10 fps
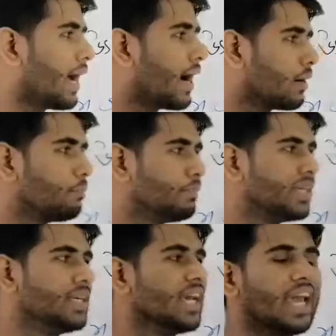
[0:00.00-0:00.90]
এ আর
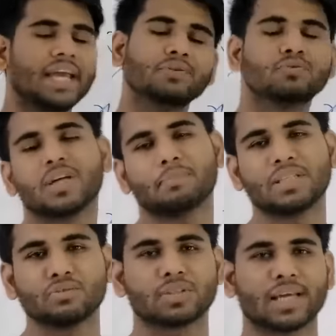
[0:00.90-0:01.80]
বি এই দুইটা
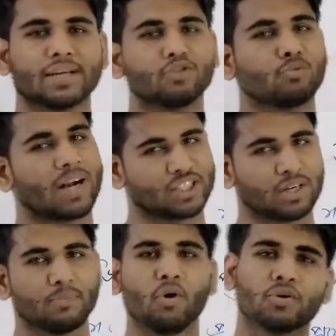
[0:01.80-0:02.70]
বিন্দুতেই কিন্তু
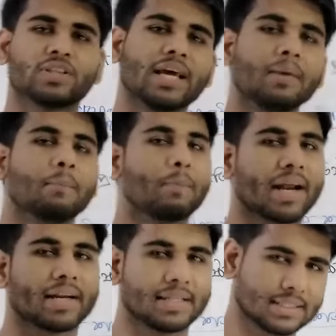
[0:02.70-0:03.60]
ভারসাম্য হতে
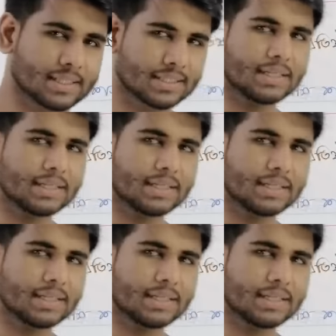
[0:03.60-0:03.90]
পারে ঠিক